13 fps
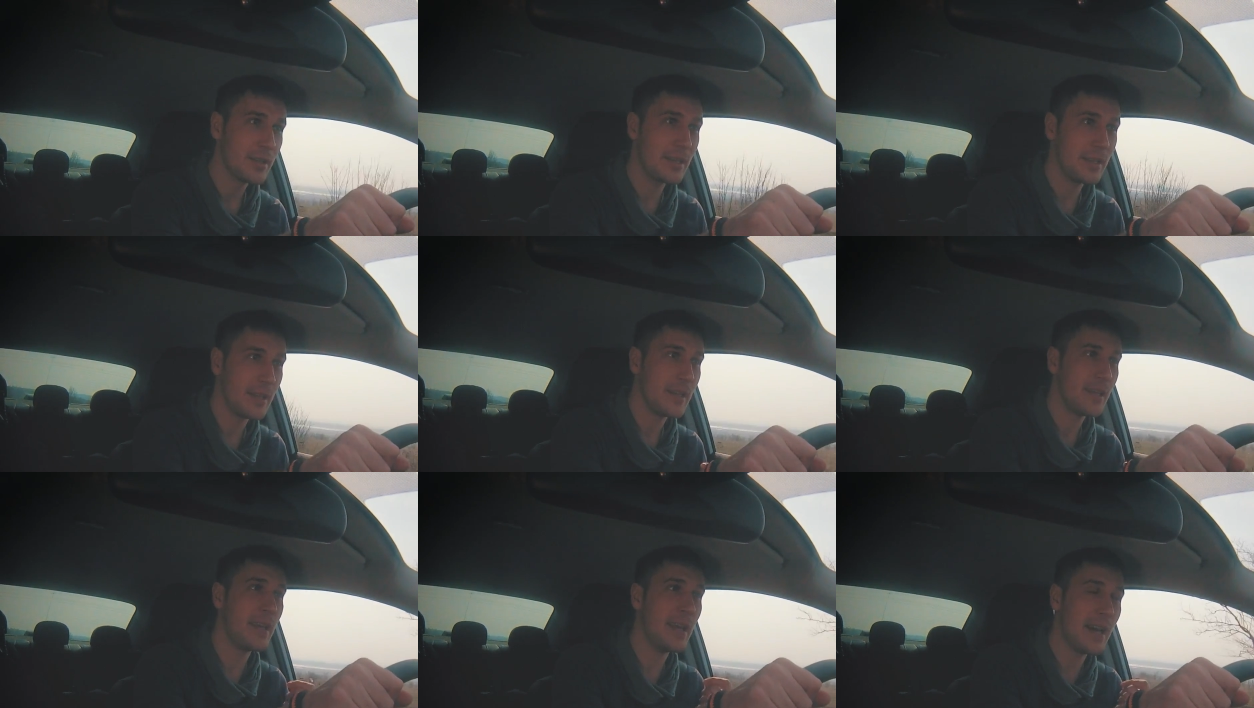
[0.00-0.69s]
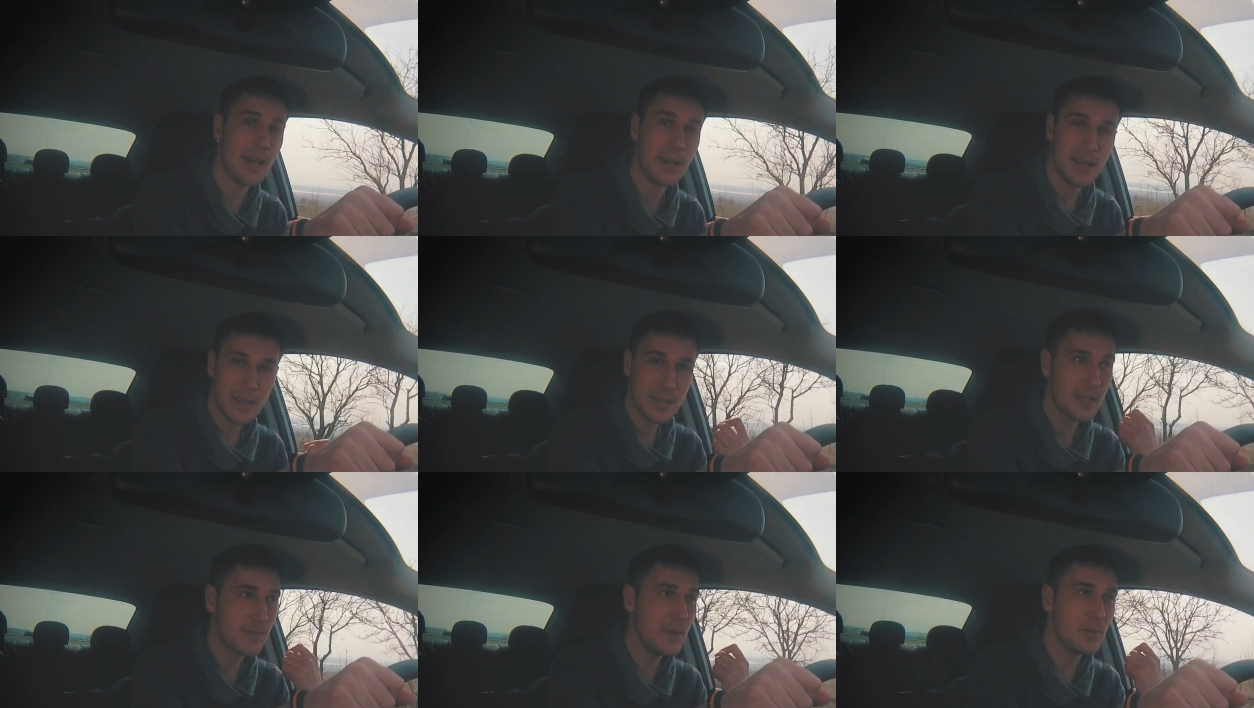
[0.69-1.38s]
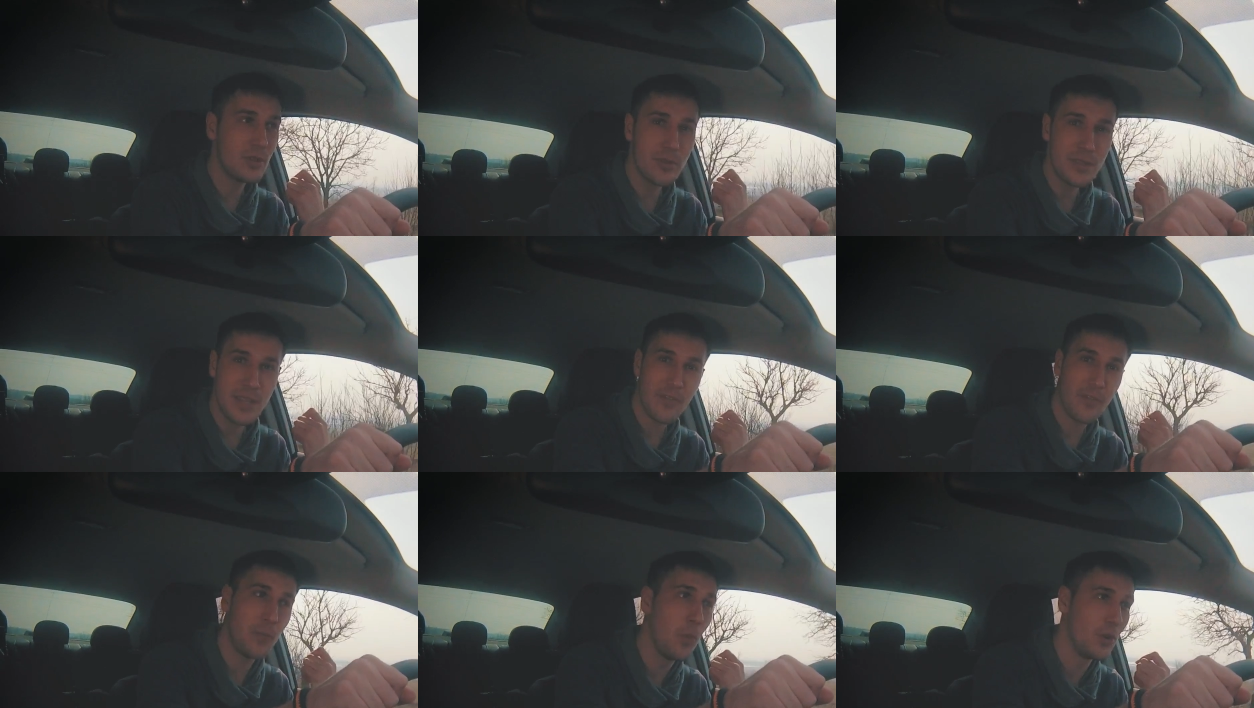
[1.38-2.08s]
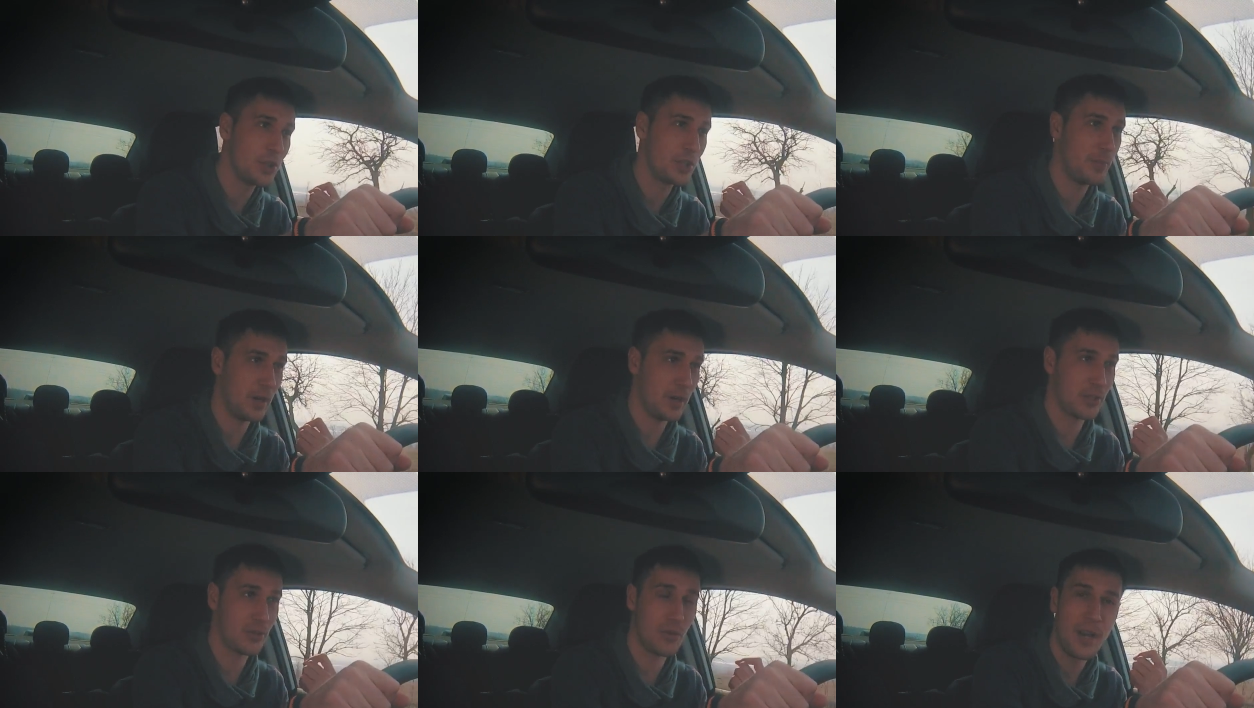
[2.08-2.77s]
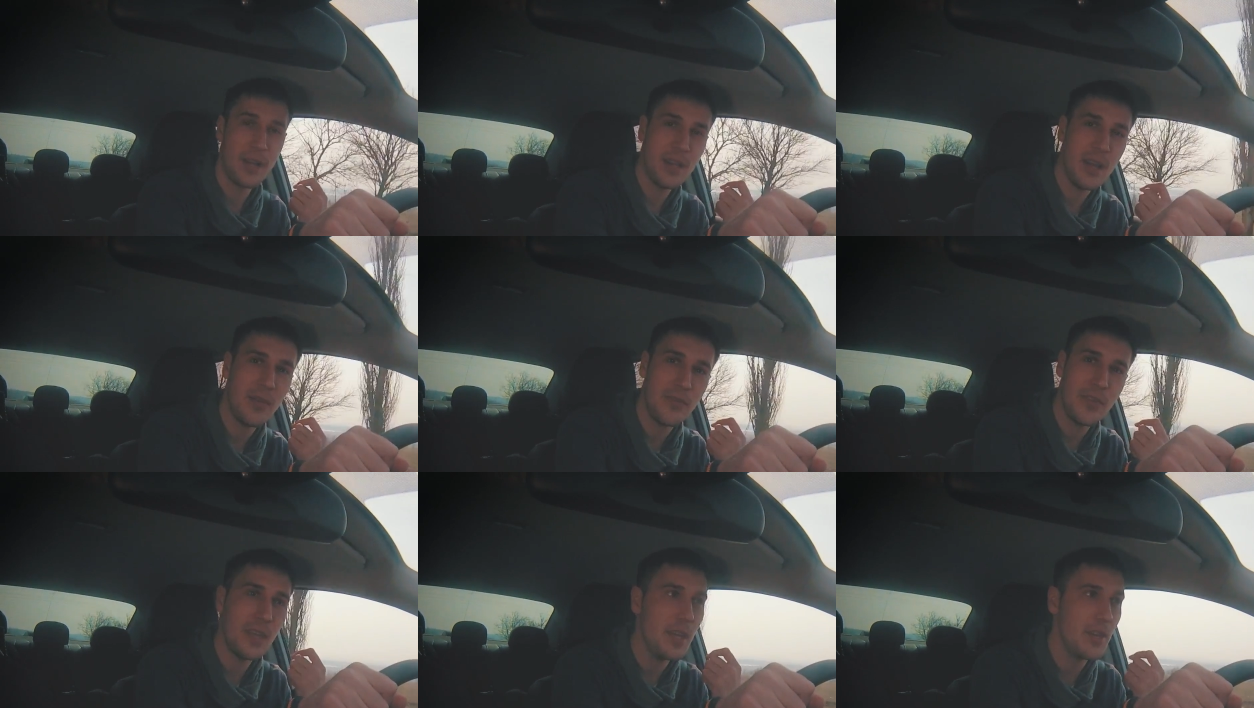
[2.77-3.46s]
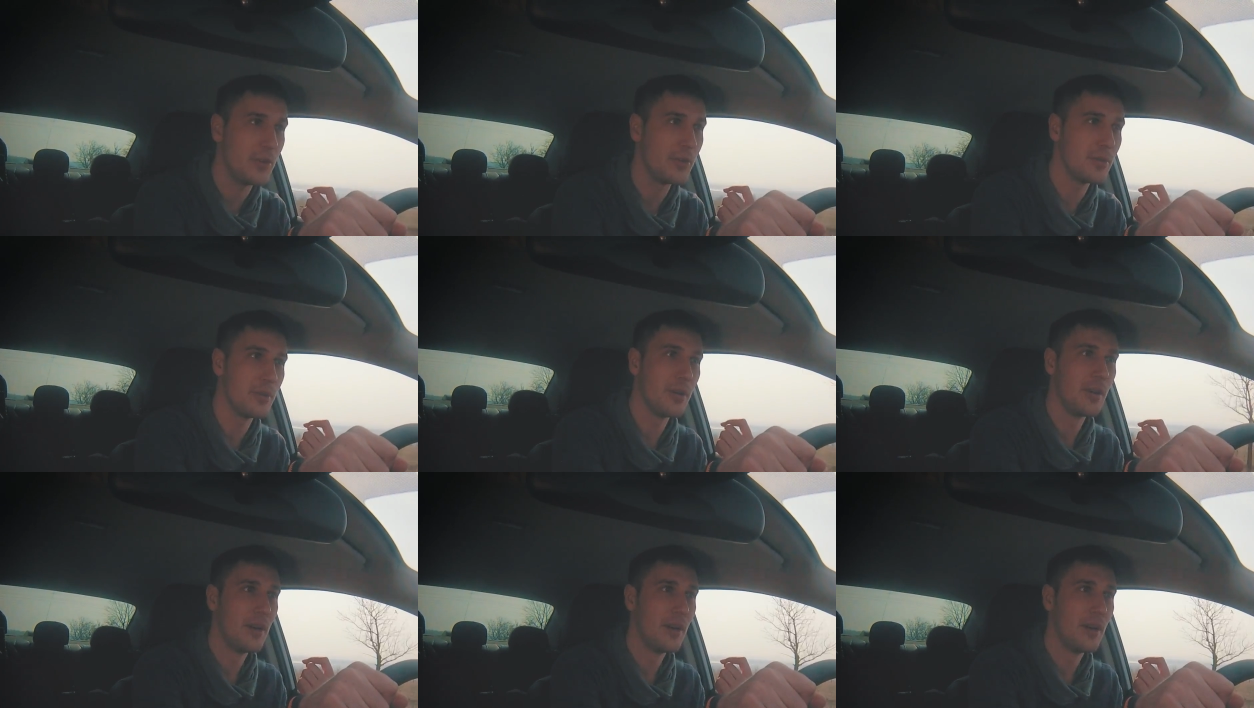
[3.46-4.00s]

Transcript: Говорит, я своим друзьям в Польше покажу, они офигеют.